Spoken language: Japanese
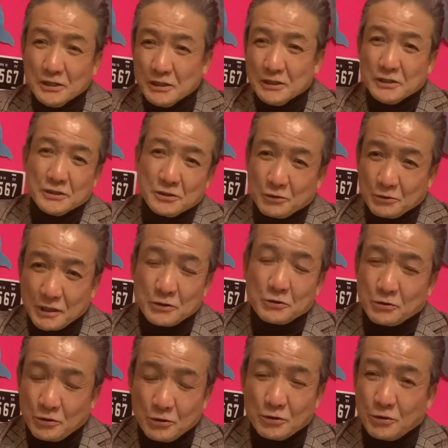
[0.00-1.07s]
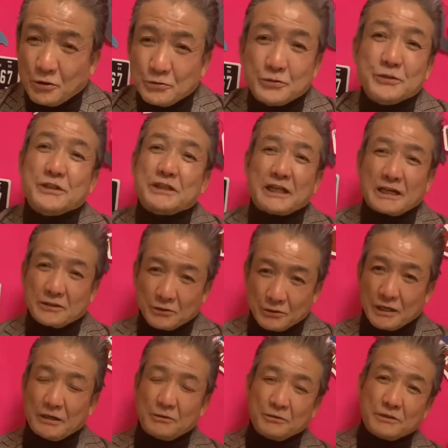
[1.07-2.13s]
う、いろんなとこをこう吹いたりと
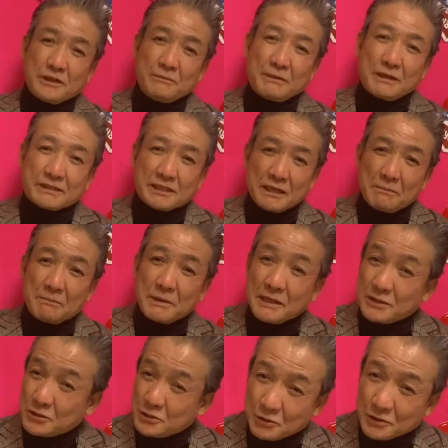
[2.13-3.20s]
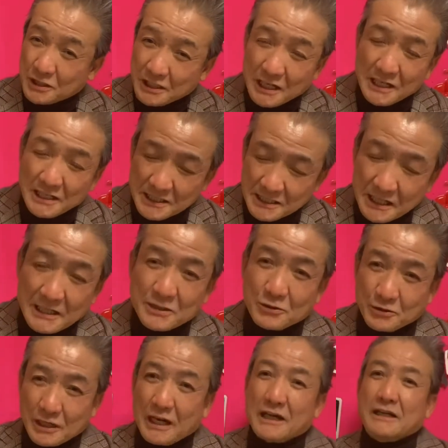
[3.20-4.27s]
か、ほんでまあ洗面所をきれいにしたりと
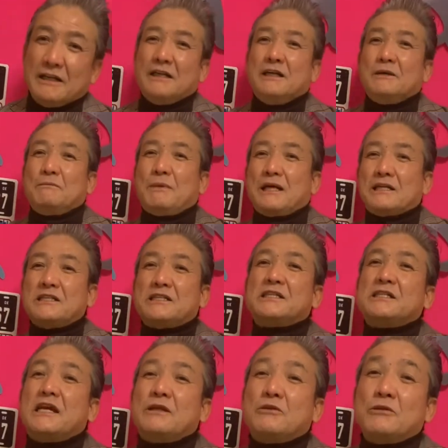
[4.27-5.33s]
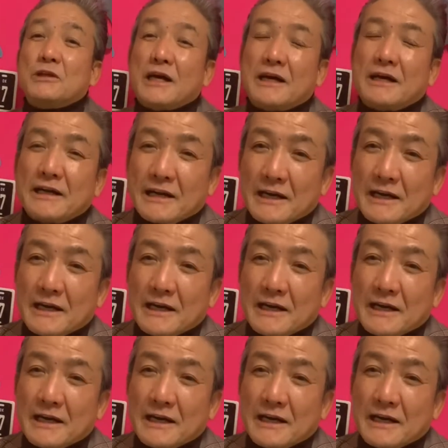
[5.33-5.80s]
か、まあ一連の流れが